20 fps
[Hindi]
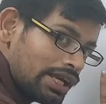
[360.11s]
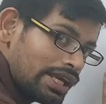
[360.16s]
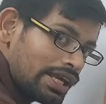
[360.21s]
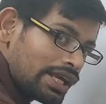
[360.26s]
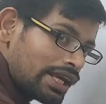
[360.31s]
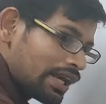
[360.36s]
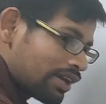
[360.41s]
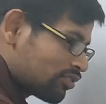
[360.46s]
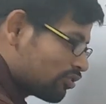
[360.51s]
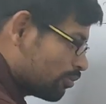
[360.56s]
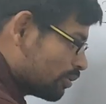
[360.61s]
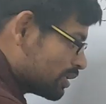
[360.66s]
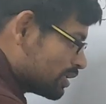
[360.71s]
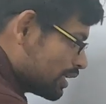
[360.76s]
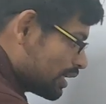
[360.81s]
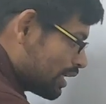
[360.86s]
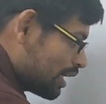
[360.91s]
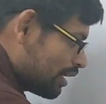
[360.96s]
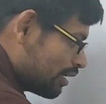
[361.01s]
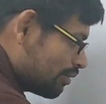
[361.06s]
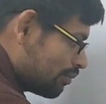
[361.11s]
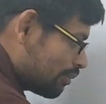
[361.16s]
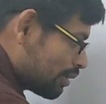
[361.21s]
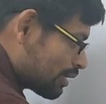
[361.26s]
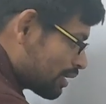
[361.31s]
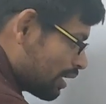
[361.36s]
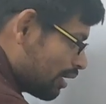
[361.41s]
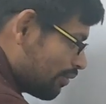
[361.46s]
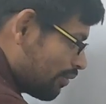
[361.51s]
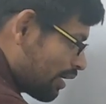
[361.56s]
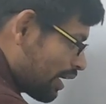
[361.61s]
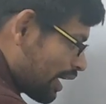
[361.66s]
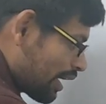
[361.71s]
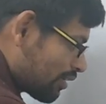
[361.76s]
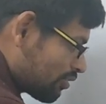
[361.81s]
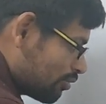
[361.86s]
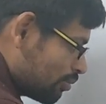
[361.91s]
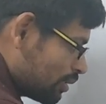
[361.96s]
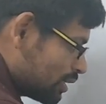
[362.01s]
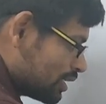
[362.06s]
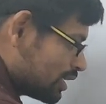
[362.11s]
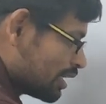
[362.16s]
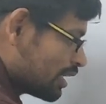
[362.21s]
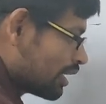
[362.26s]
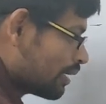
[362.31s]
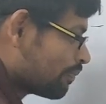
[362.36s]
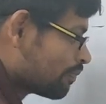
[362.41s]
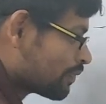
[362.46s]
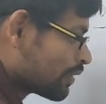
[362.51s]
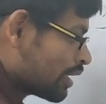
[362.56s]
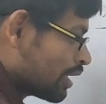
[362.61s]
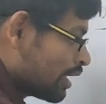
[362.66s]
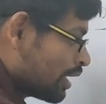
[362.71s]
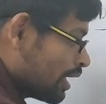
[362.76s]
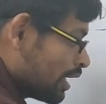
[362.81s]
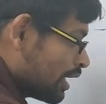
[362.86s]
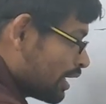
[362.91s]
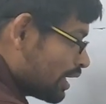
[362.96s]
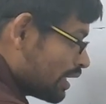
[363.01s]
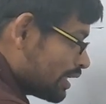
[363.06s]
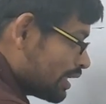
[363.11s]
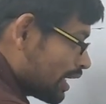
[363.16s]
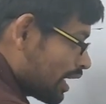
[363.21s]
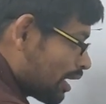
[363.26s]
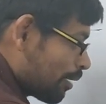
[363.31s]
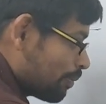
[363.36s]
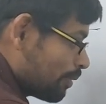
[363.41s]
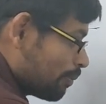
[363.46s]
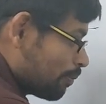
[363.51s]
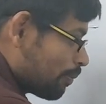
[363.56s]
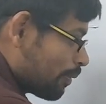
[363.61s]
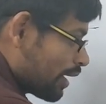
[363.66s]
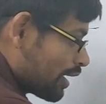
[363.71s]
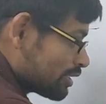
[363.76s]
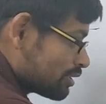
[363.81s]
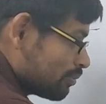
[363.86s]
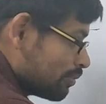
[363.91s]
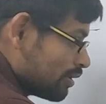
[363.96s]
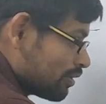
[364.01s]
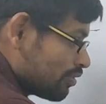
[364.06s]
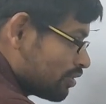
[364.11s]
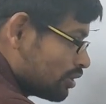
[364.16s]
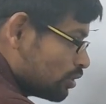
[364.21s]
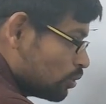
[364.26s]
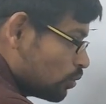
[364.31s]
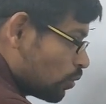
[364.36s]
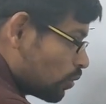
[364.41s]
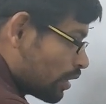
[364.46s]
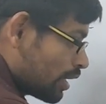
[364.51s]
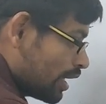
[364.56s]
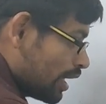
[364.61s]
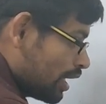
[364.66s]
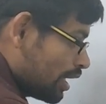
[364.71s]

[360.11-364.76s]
एक एक्स बचेगा मतलब एक्स बचेगा यहाँ पे पाँच में से दो गया